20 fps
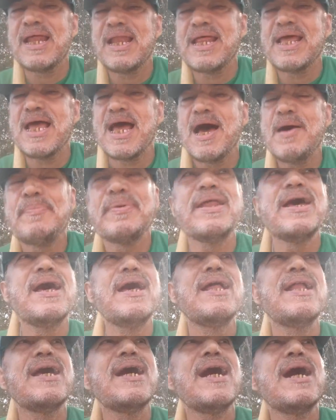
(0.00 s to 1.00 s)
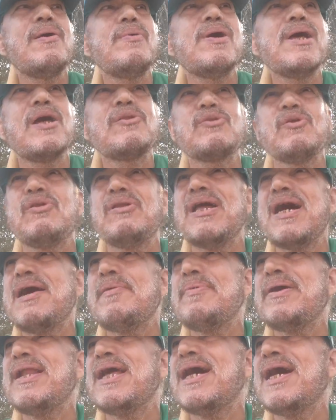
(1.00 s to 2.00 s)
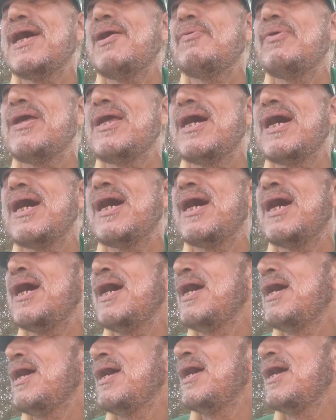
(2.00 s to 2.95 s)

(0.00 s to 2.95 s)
لنا يا أبنائنا ويا طلابنا ويا